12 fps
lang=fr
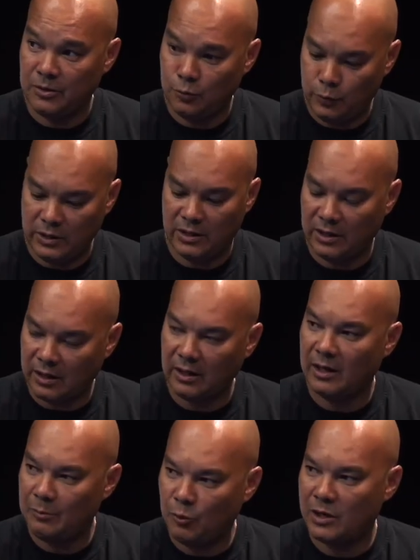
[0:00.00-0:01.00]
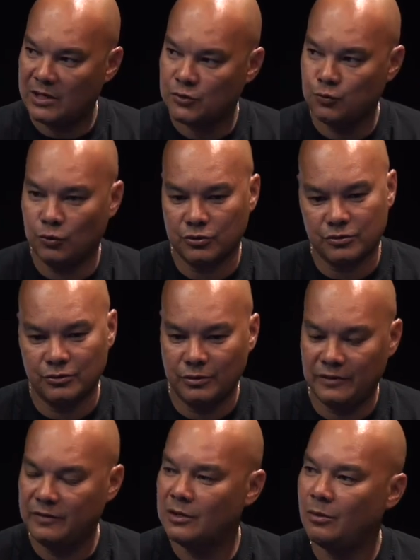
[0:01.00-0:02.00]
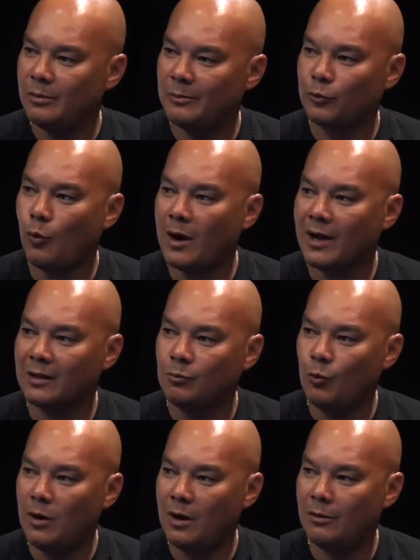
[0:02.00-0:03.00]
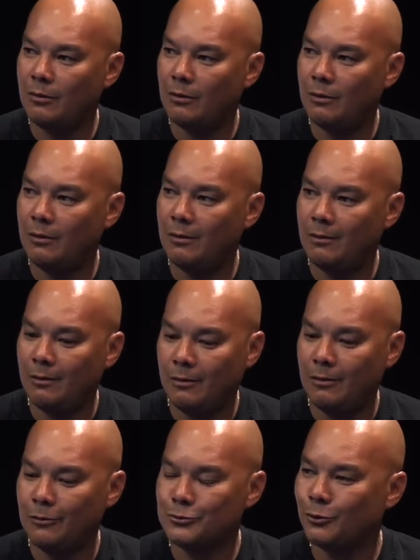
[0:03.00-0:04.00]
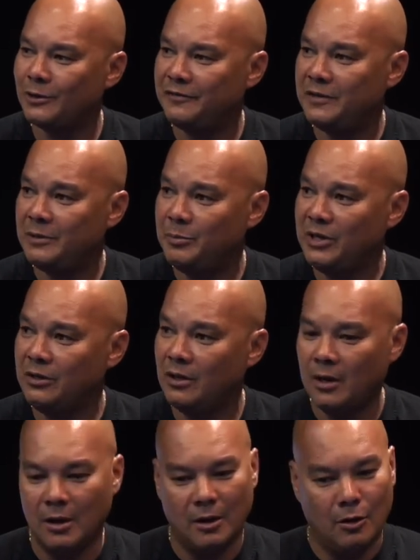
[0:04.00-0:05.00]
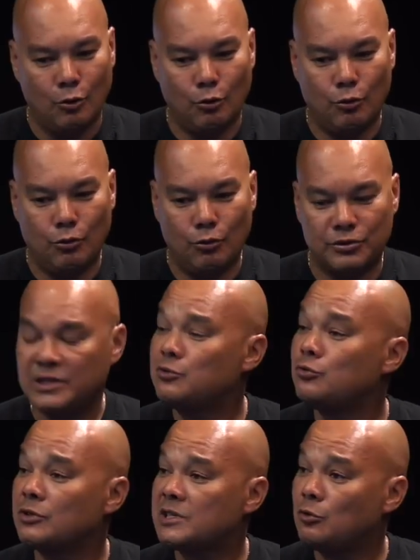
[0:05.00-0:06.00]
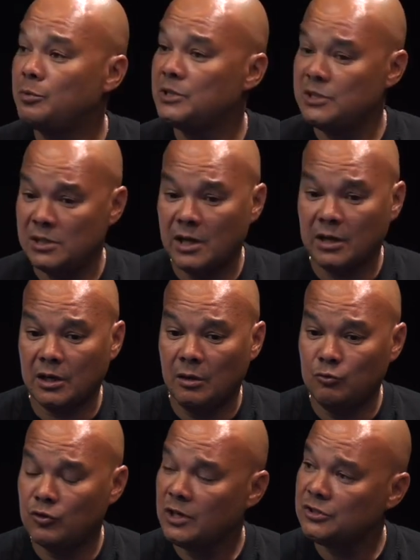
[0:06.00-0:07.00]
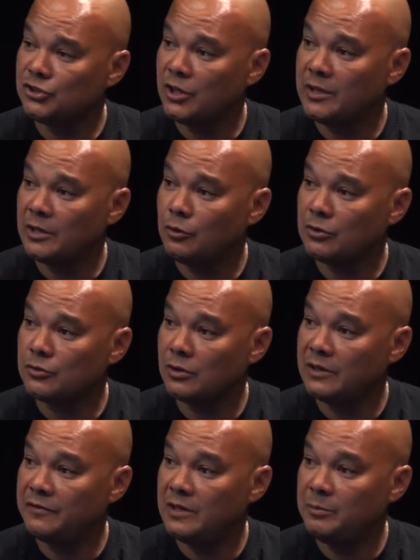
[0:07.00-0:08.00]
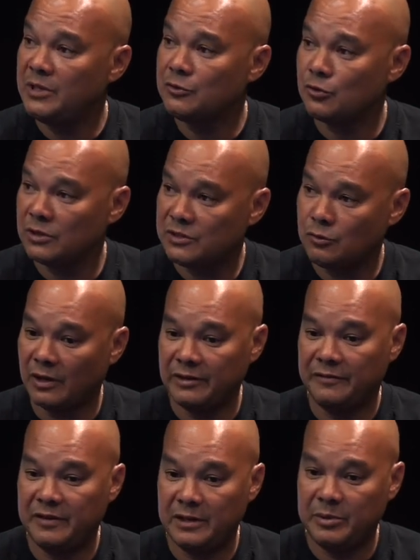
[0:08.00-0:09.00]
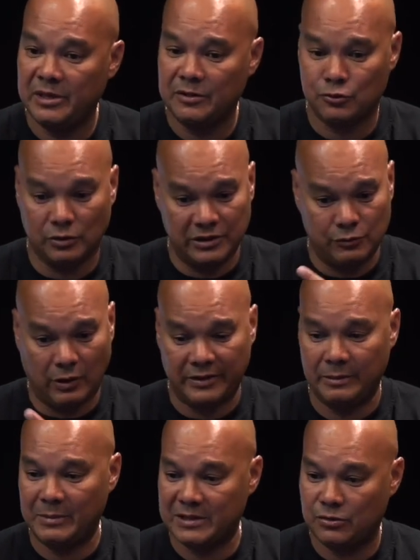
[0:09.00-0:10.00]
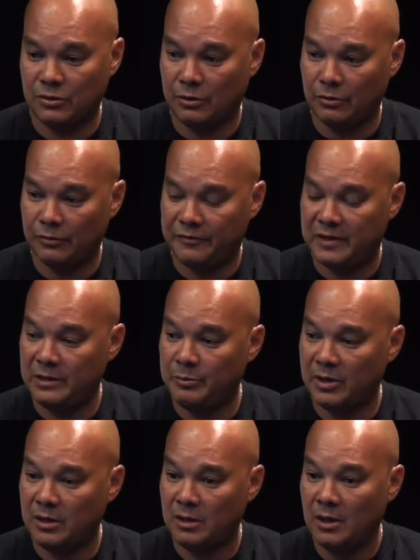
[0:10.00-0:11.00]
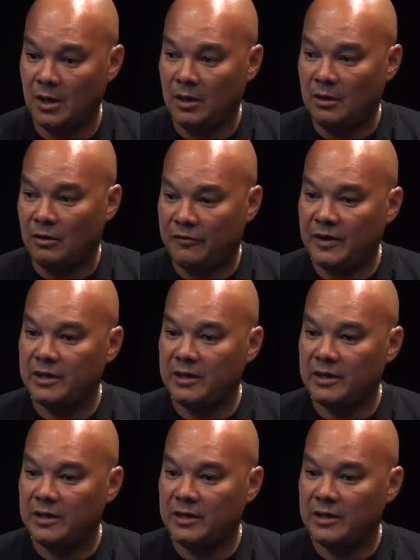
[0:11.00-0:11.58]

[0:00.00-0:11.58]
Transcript: Lui, il est réellement à la source. Il vit quand même 3-4 mois euh, euh, sur les Philippines. Euh, c'est une encyclopédie, il a écrit un bouquin déjà d'ailleurs sur les Philippines, sur l'histoire des Philippines, sur l'histoire des masters euh, philippins. Enfin,